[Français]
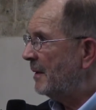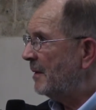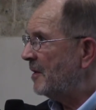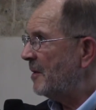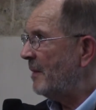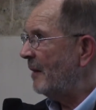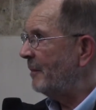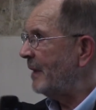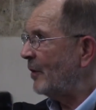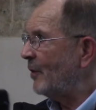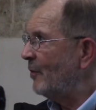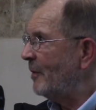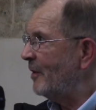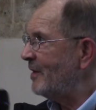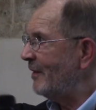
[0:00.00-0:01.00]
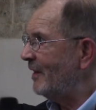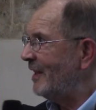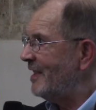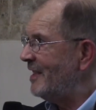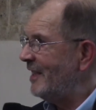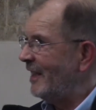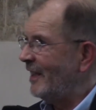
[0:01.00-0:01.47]
Je sais pas, peut-être que vous avez
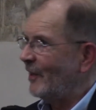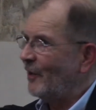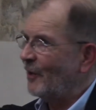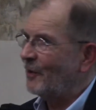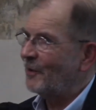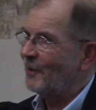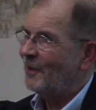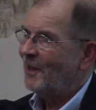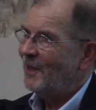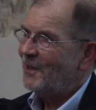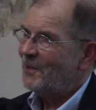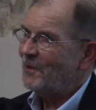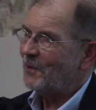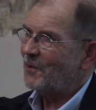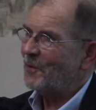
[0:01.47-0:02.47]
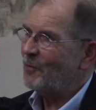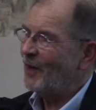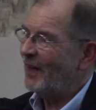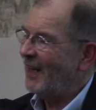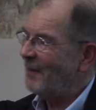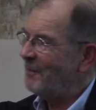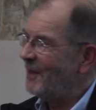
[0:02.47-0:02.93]
des idées d'ailleurs euh, sur ce
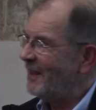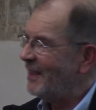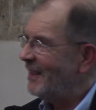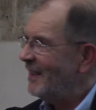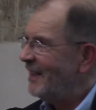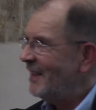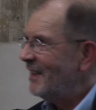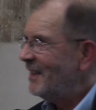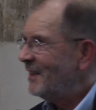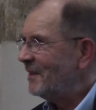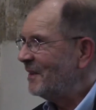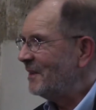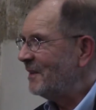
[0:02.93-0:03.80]
point-là, mais. Euh,